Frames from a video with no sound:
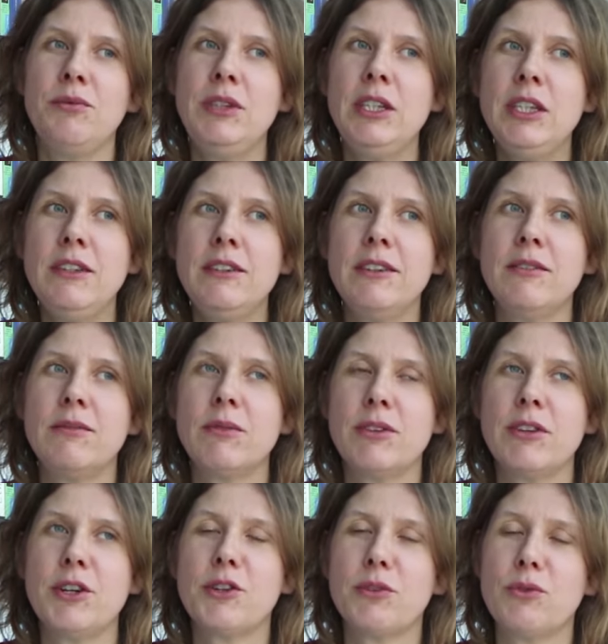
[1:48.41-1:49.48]
wie die
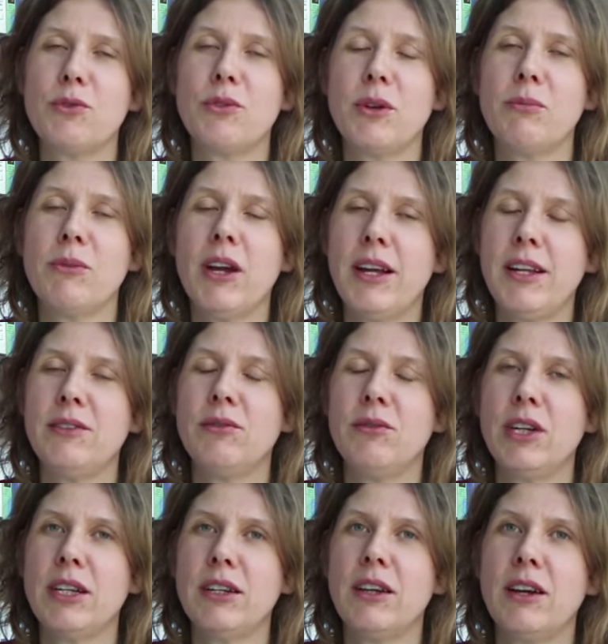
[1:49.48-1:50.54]
Gesellschaft
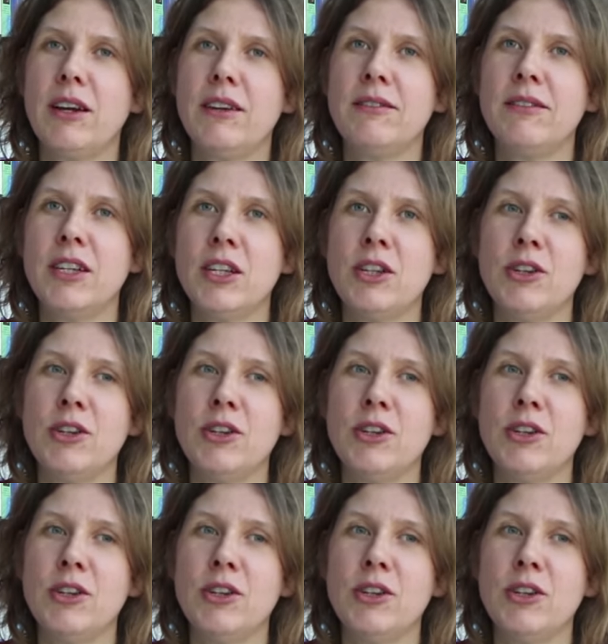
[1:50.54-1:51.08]
zusammengehalten werden kann.